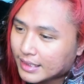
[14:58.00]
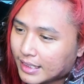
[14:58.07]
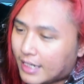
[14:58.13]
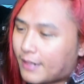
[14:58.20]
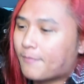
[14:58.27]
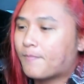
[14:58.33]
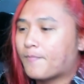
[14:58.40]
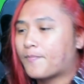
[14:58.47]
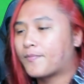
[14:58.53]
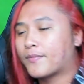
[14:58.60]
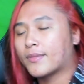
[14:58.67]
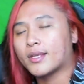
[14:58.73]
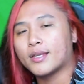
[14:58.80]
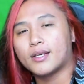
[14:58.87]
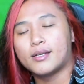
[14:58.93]
Nah,
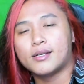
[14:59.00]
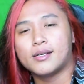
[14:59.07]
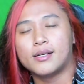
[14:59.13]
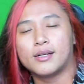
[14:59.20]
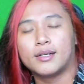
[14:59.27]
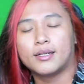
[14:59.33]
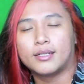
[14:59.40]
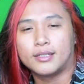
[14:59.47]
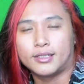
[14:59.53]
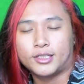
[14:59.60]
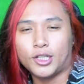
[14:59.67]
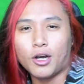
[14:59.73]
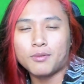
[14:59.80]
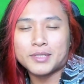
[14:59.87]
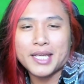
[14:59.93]

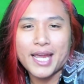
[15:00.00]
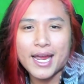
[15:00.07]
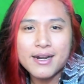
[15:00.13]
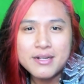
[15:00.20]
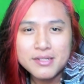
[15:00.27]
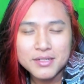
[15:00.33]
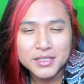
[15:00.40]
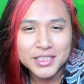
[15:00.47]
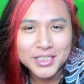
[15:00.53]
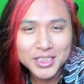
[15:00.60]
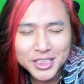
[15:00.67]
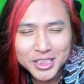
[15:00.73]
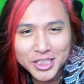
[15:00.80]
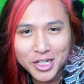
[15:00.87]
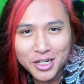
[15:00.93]
cukup sekian
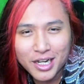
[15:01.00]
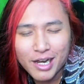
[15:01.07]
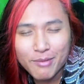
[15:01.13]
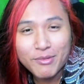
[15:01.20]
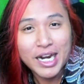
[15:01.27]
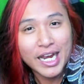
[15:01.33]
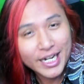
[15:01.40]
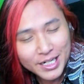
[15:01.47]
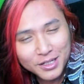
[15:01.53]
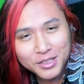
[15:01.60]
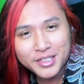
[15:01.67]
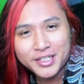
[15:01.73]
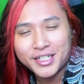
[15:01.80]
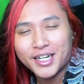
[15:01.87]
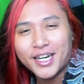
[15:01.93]
untuk uh, eh, blind
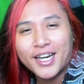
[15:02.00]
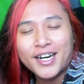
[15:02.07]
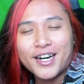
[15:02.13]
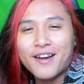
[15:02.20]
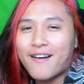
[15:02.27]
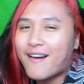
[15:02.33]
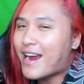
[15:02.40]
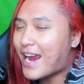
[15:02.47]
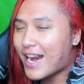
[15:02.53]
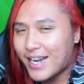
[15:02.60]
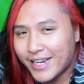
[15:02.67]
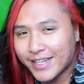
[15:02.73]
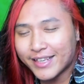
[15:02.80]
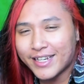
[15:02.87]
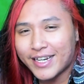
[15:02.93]
no
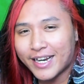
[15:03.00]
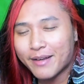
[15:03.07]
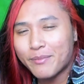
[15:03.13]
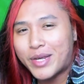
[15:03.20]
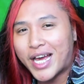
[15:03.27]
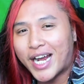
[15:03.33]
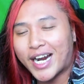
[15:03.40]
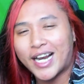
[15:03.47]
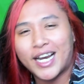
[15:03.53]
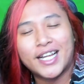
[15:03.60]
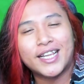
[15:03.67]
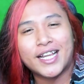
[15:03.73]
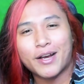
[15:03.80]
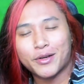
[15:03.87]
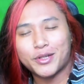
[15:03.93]
edit nih ya, biar kalian tahu